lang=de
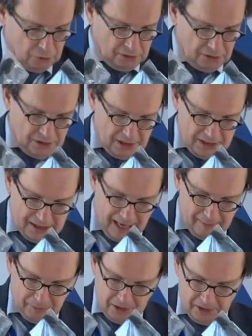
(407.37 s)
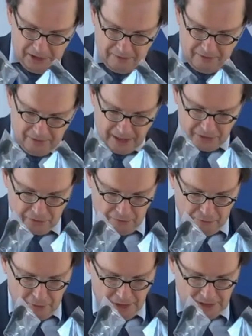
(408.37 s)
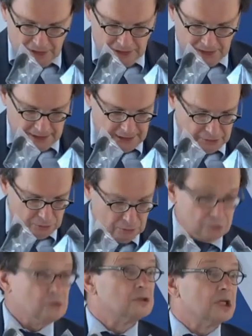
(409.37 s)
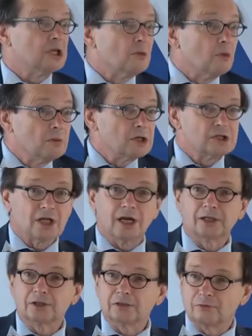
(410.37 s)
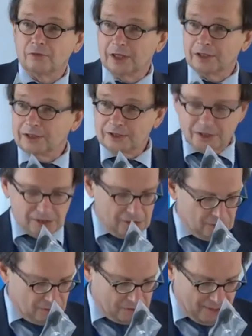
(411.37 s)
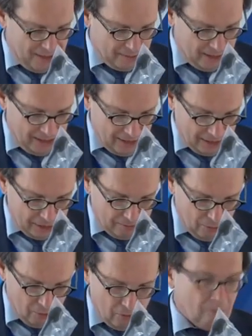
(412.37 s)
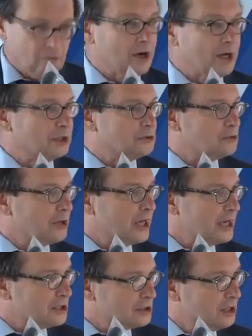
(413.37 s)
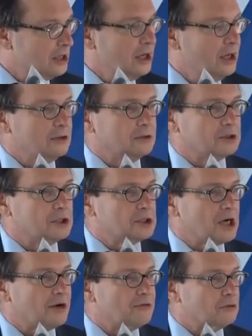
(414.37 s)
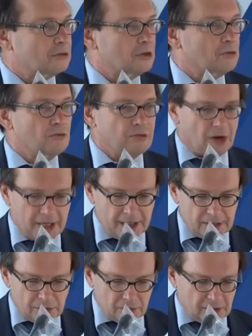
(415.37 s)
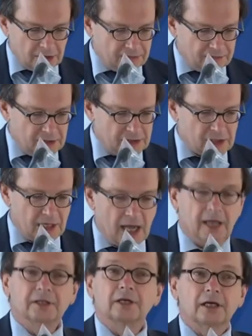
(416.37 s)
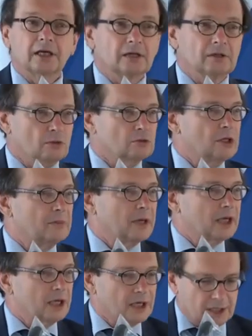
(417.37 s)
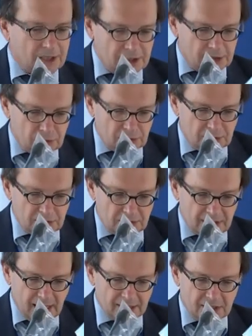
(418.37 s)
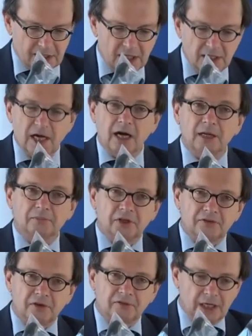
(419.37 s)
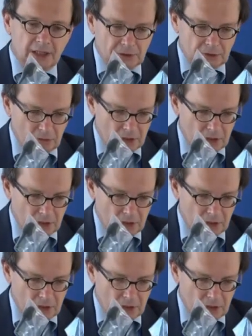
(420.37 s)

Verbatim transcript: das gesamte in der Verfassung vorgesehene Rechtsschutzsystem umgestaltet worden. Das ist ja schon zweimal angesprochen worden. Zuerst durch die Schaffung der UVS und einer Vielzahl anderer unabhängiger Rechtsschutzinstanzen innerhalb der Verwaltung.